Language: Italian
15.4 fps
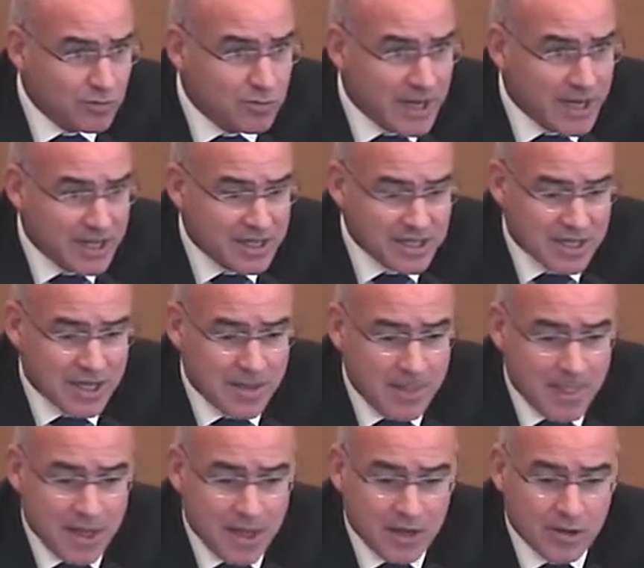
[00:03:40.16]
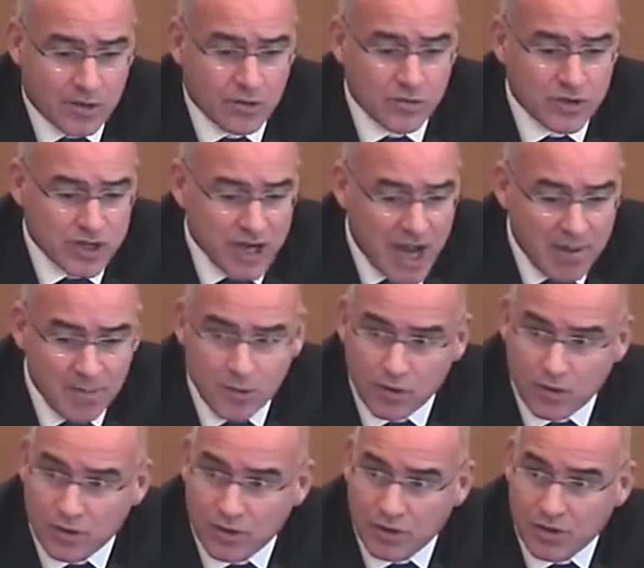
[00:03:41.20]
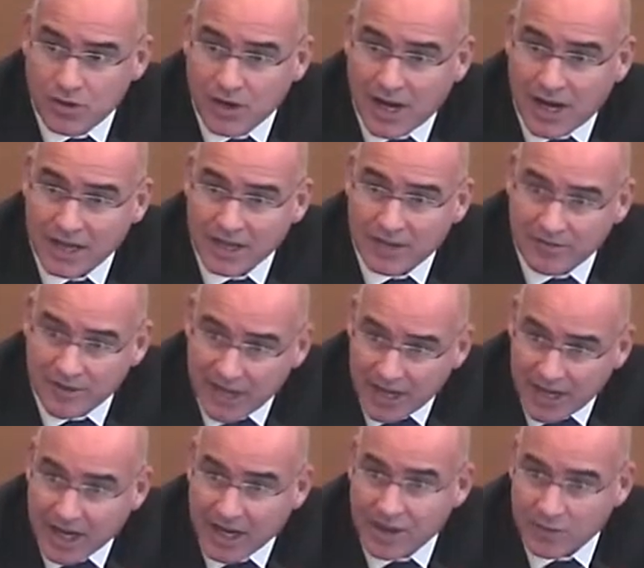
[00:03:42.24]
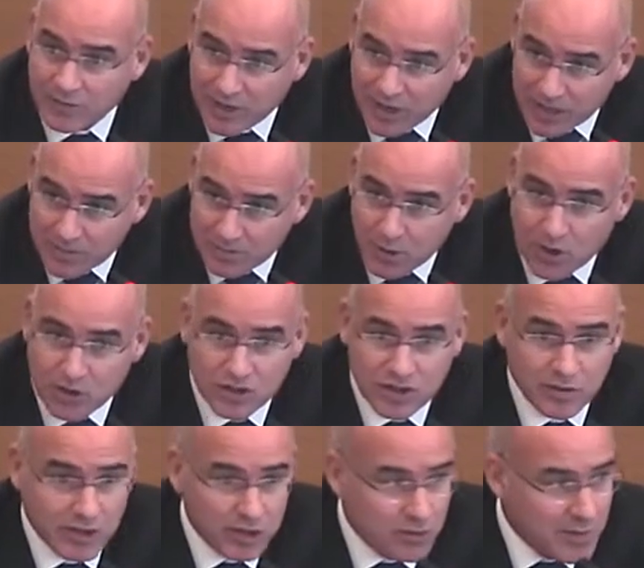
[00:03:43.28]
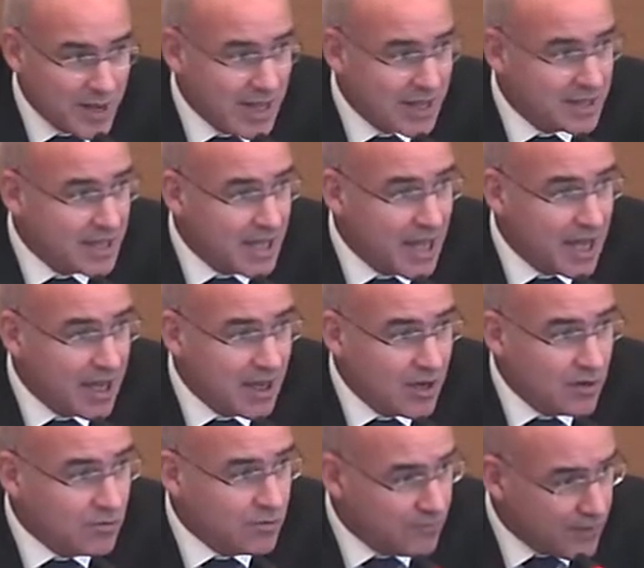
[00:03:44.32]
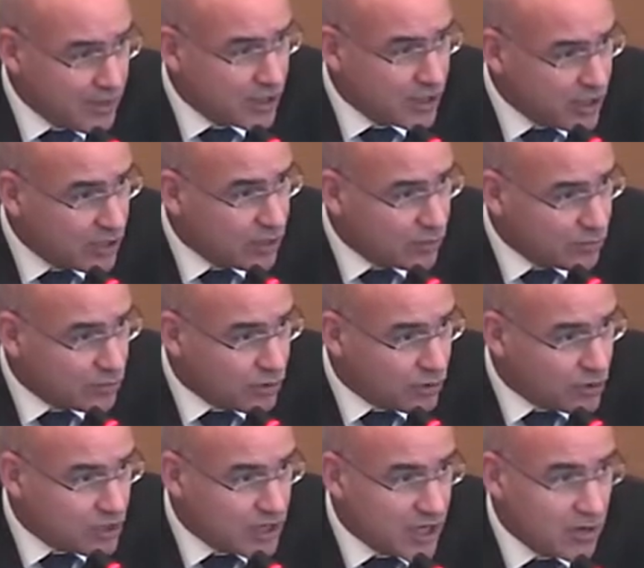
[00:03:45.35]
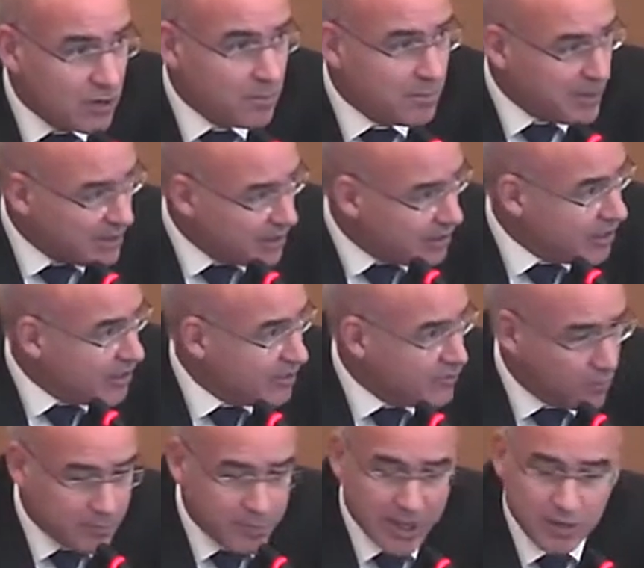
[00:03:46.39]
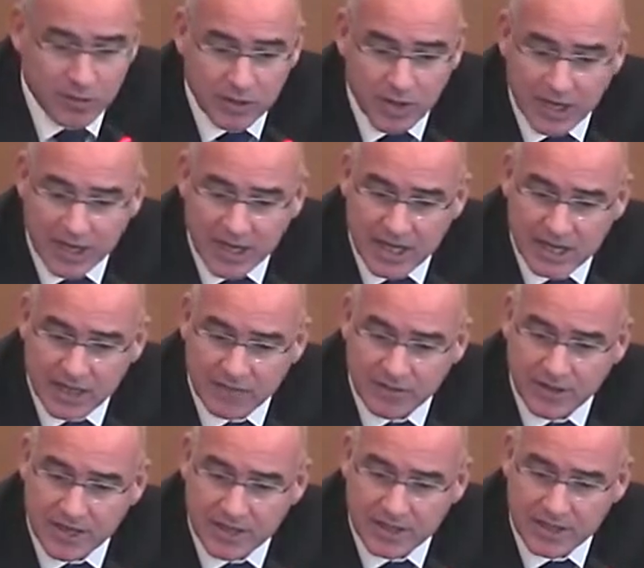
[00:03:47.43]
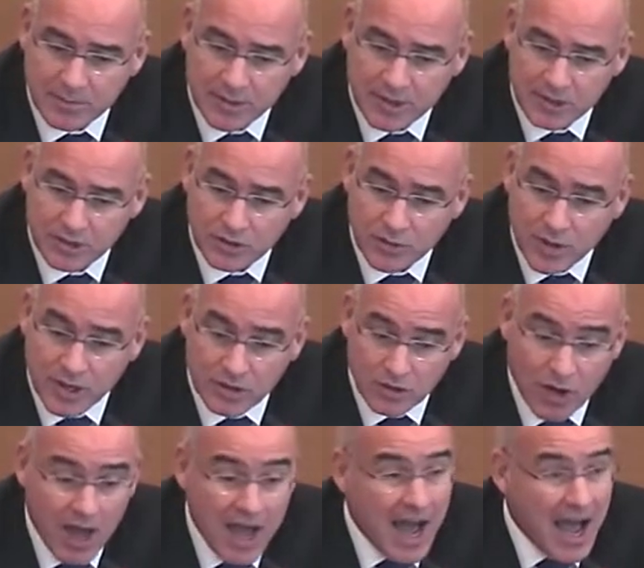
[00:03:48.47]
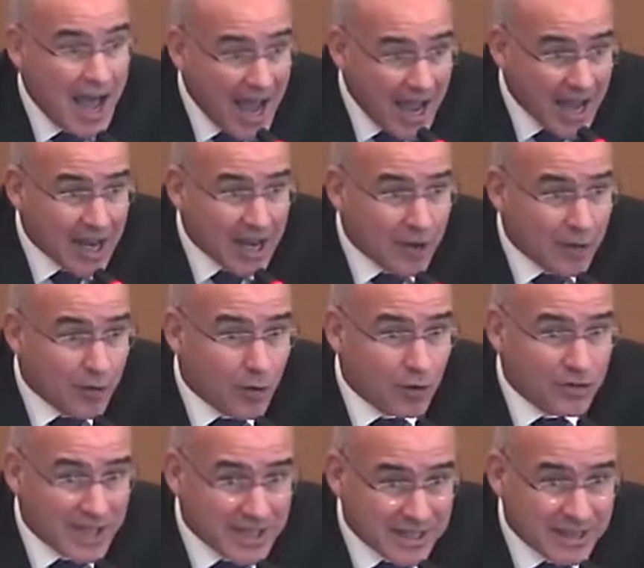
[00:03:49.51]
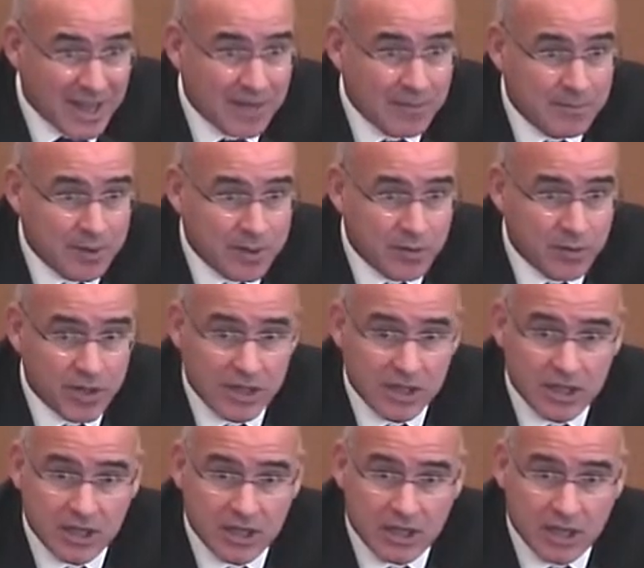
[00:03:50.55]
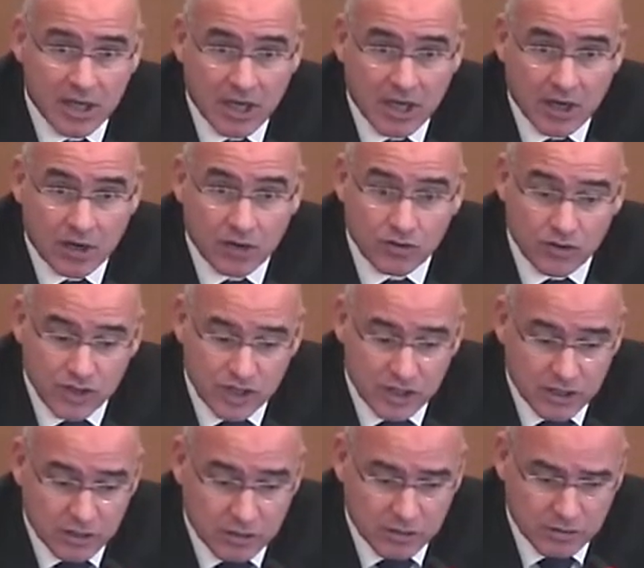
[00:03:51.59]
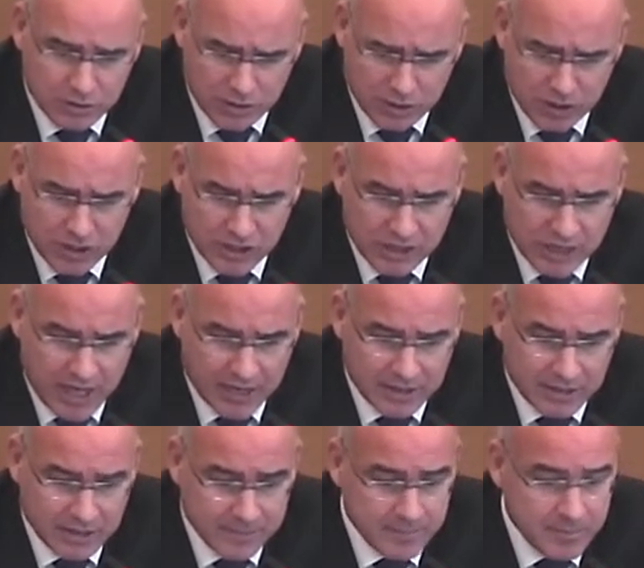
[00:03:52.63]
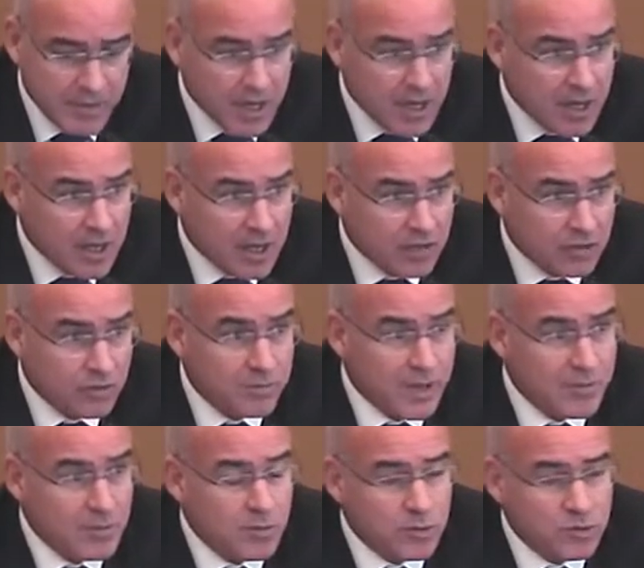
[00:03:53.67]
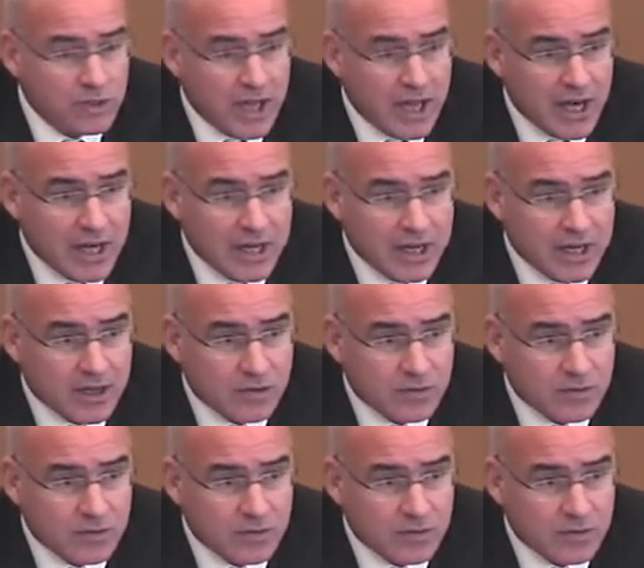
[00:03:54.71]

un mese, riusciamo ad avere una risposta, una domanda, un fascicolo, un dossier competitivo per una richiesta di finanziamento di questo, con dei tempi quindi contingentati, Dobbiamo montare